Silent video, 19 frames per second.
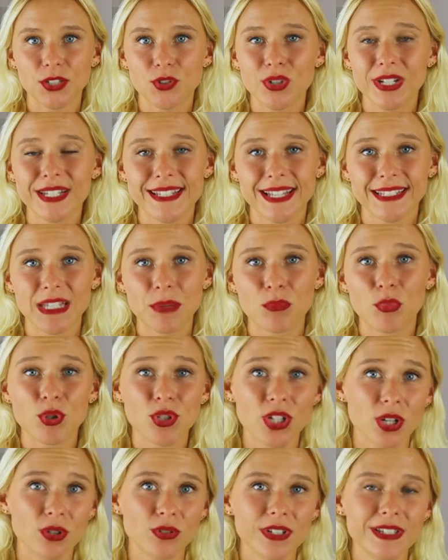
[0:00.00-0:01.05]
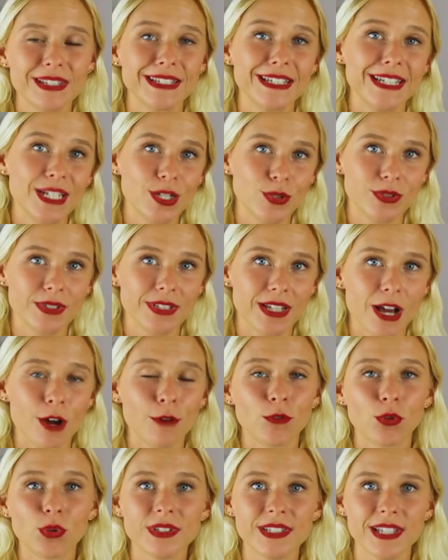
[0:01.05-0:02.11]
Natürlich sagt der Protagonist hier und da
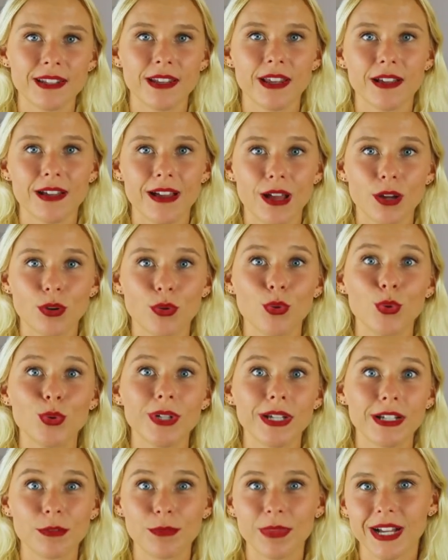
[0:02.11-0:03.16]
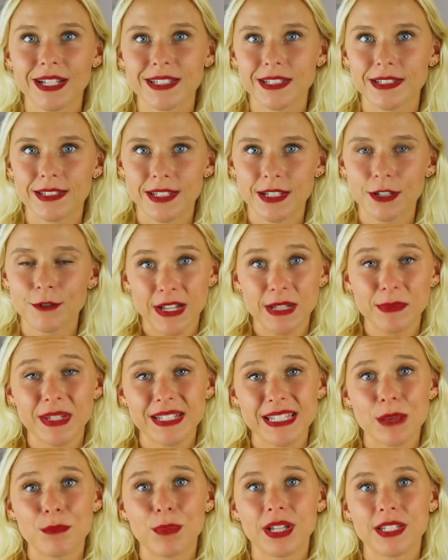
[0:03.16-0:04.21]
aufgrund seiner Erkrankung unangebrachte Dinge, weil ihm
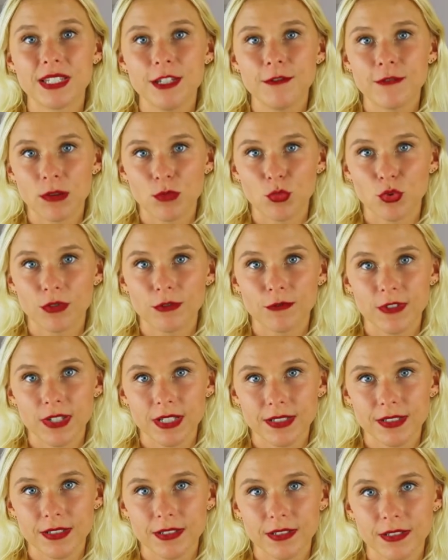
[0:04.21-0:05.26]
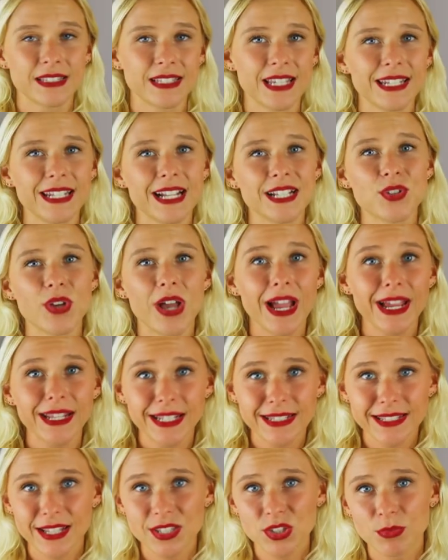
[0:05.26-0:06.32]
das Empathievermögen fehlt. Es geht also
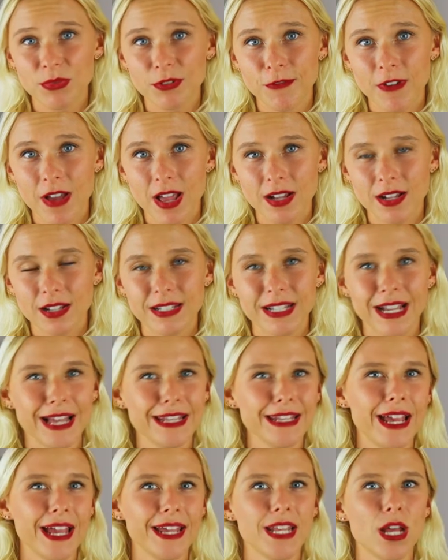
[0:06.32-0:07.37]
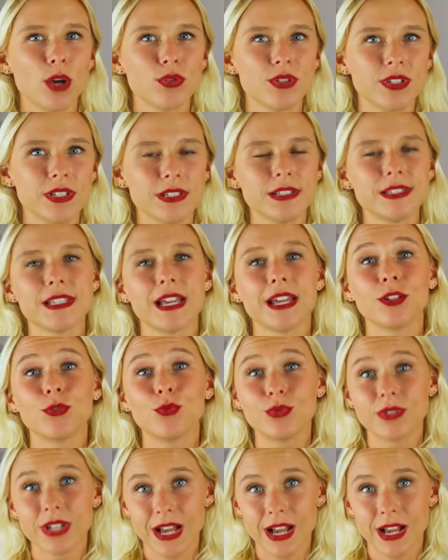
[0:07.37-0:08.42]
einerseits um die Frage, kann ein Autist ein
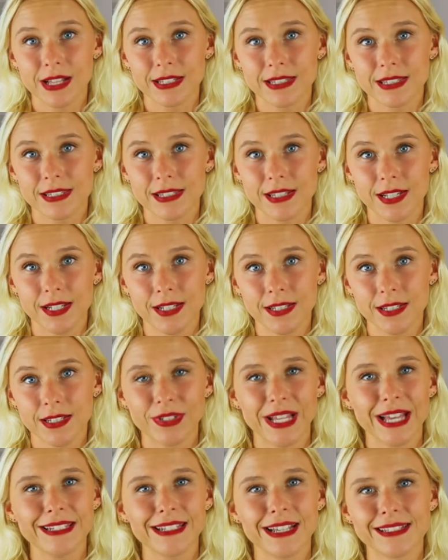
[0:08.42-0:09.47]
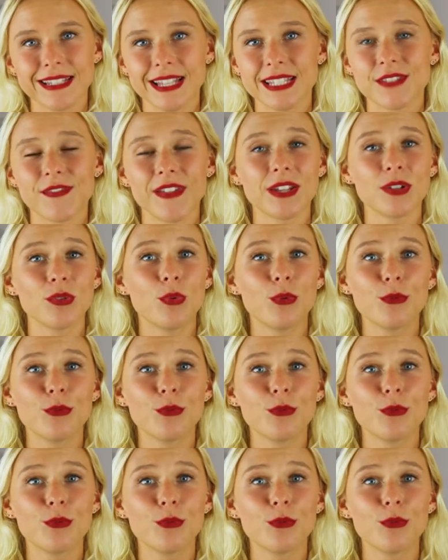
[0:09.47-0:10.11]
guter Arzt sein? Und andererseits werden